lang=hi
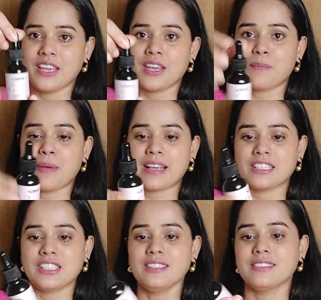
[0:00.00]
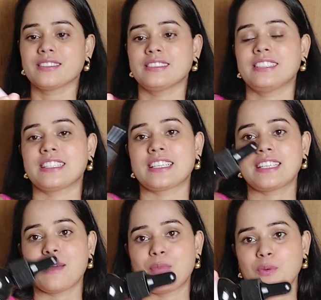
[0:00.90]
इनर पैकेजिंग जैसे
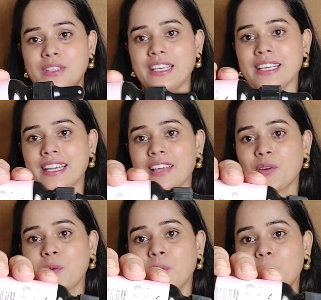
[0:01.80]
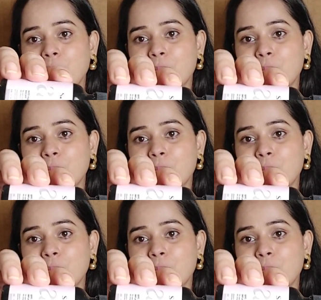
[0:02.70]
कि आप लोग देख रहे हो